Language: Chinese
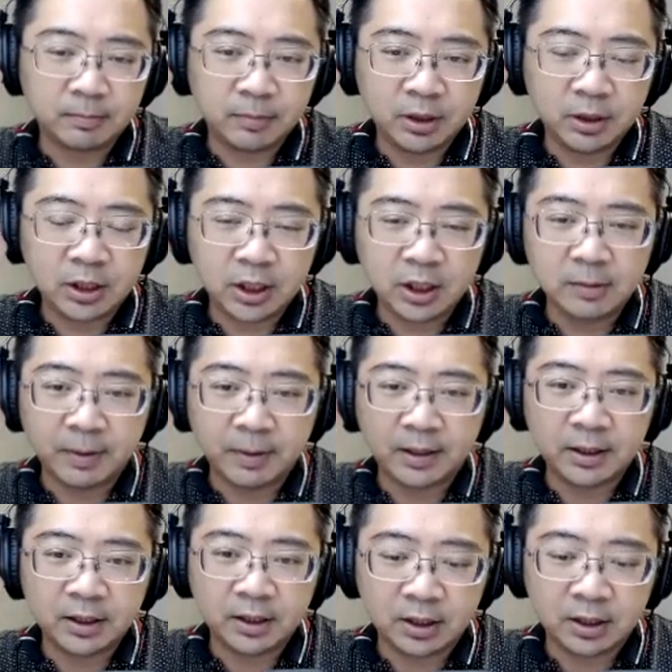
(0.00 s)
你可以把
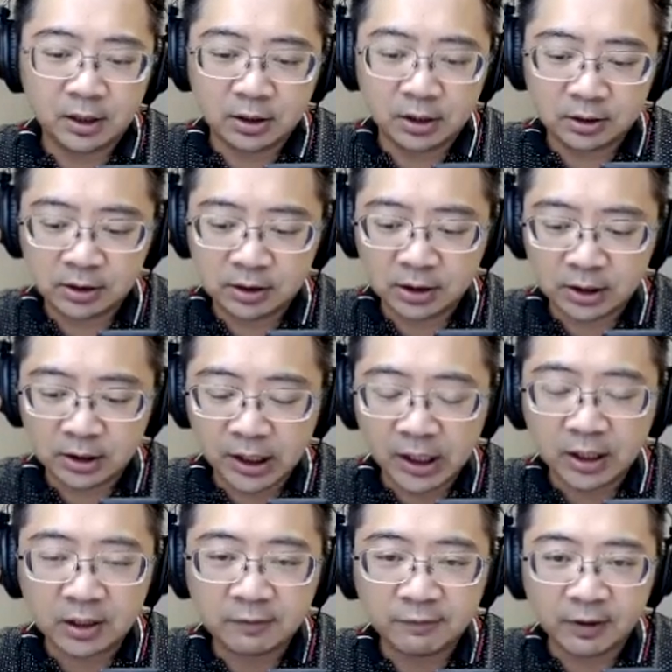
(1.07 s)
你的这个 E T
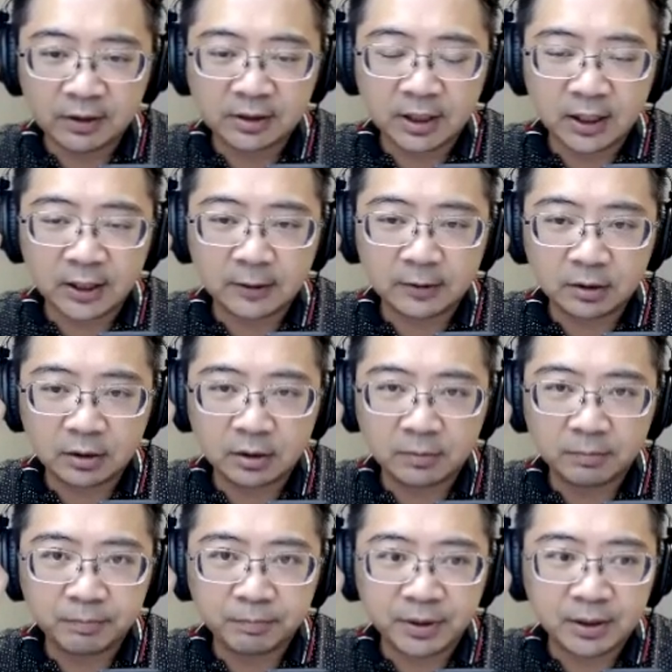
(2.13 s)
H 放在呃
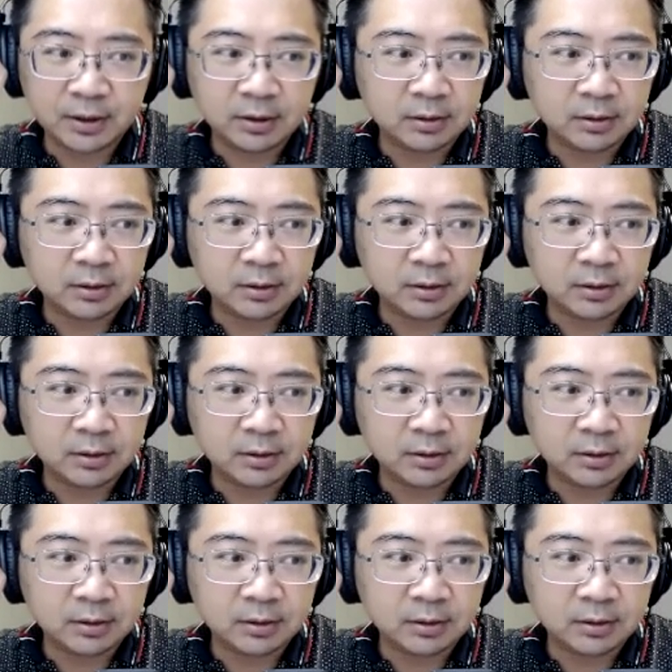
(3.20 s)
比